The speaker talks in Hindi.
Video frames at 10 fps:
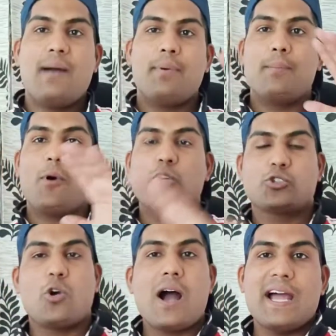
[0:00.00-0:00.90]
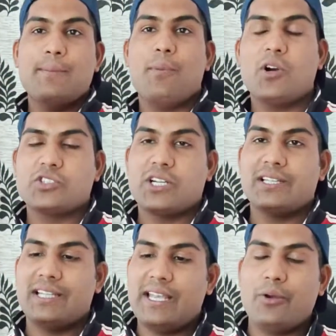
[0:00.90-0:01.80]
यहाँ पर बॉक्स को अनबॉक्स
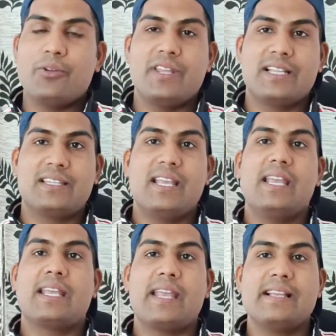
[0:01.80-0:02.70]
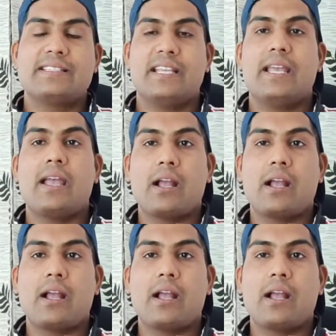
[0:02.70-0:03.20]
करते हैं और देखते हैं कैसे